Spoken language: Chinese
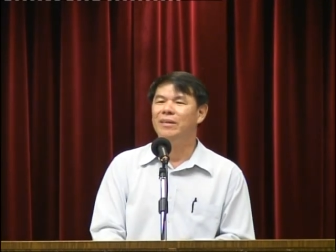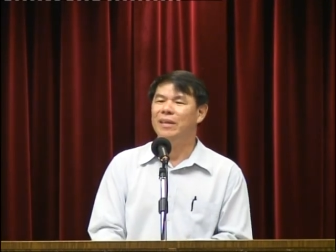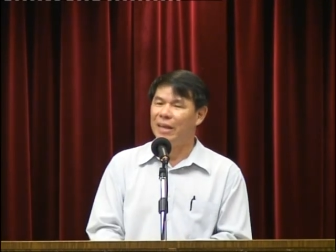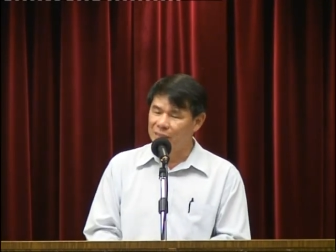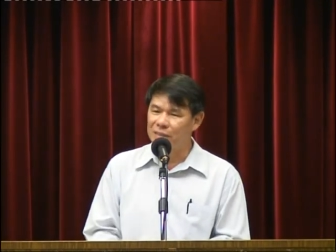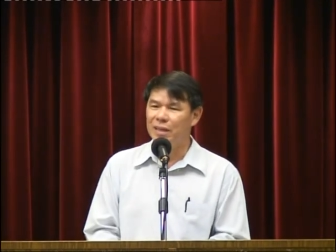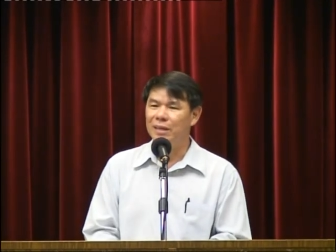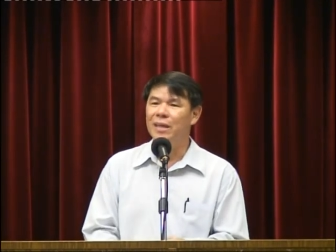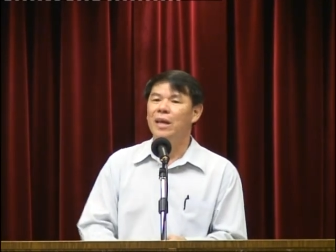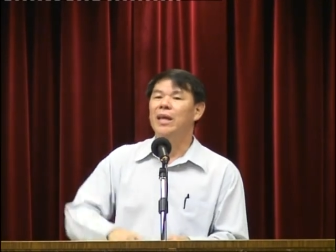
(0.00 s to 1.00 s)
才是神。
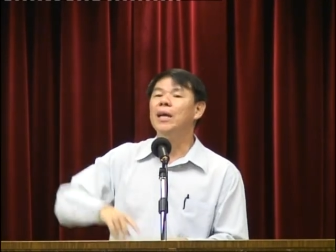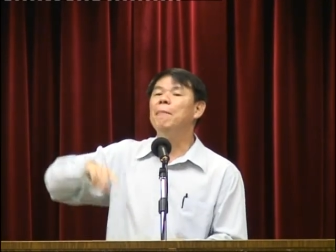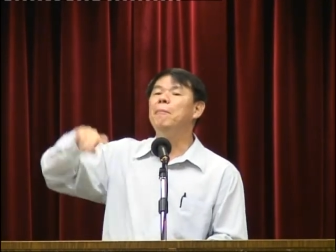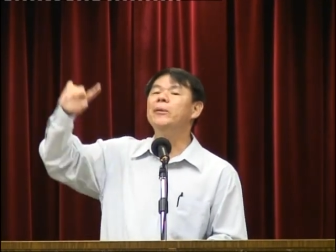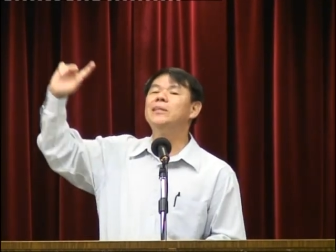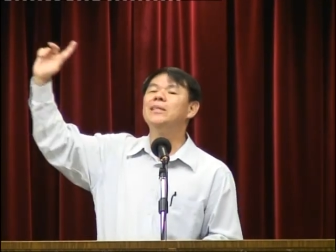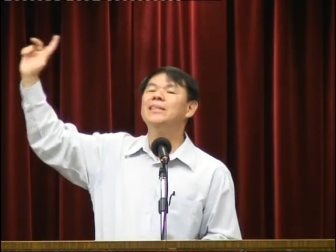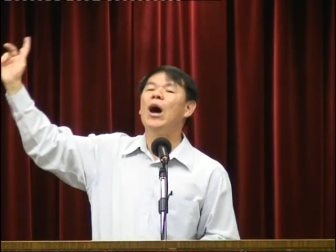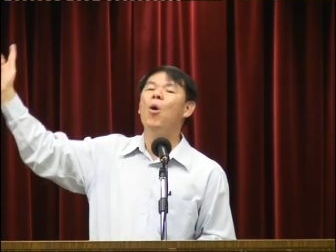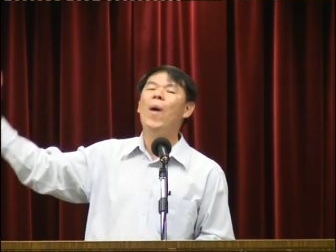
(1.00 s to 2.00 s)
一个不知
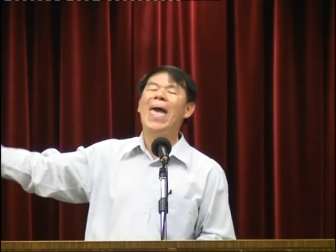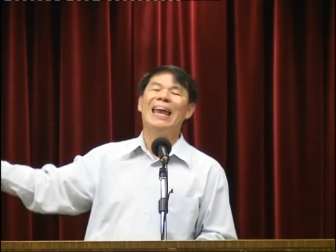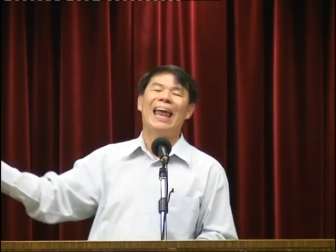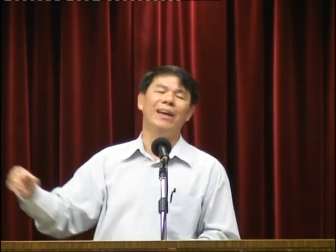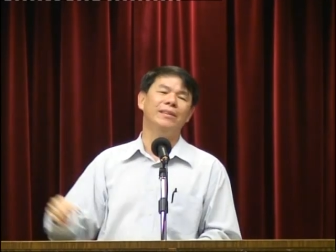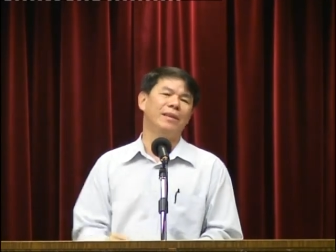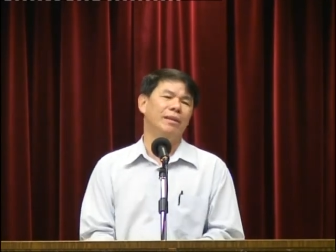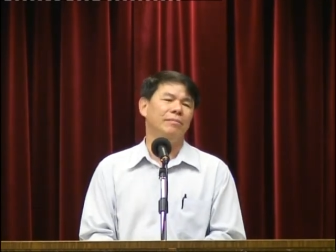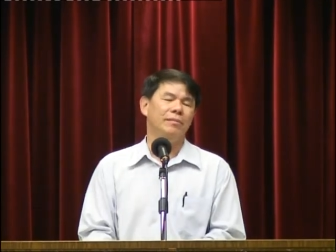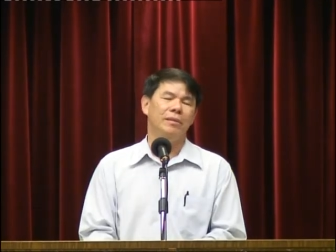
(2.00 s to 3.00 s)
道未来的，
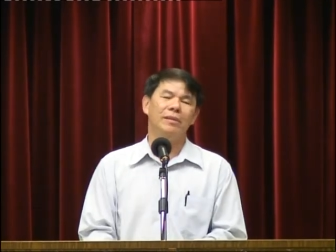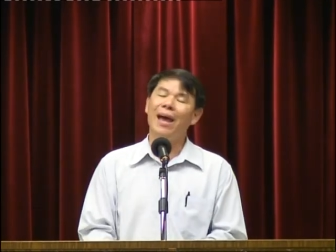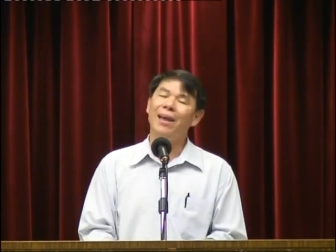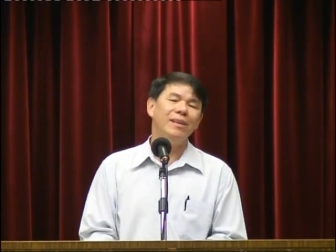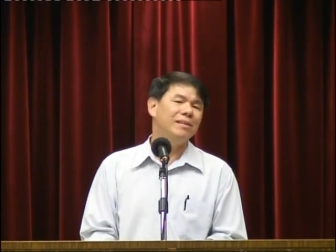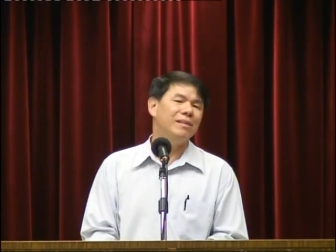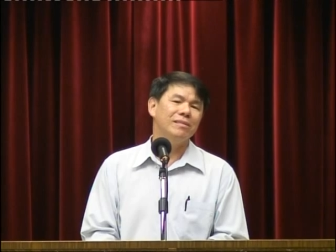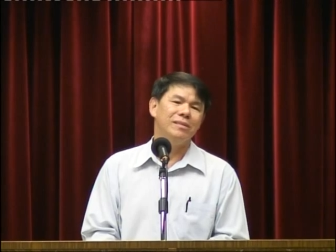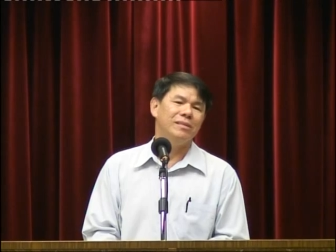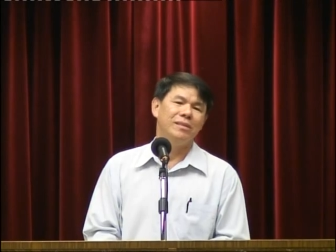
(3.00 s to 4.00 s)
人他一定
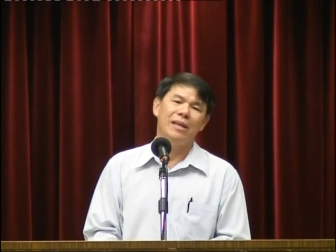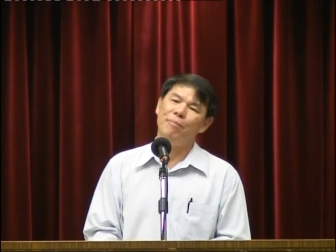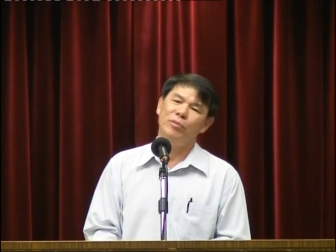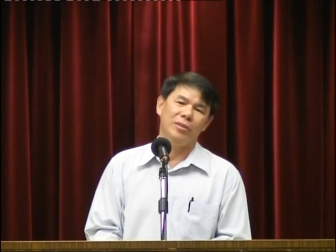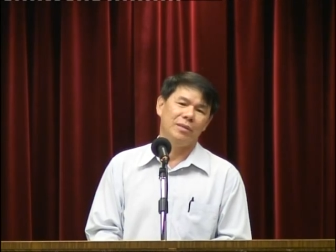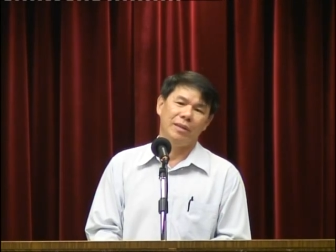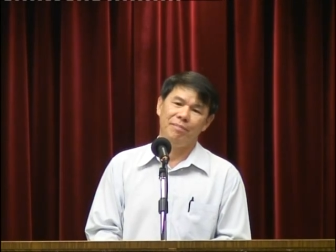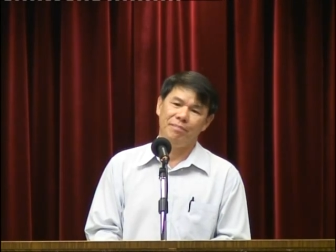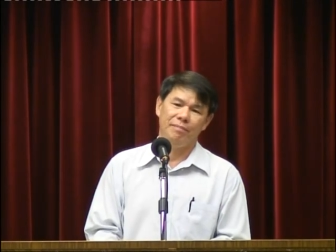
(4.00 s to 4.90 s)
是人，他不是神。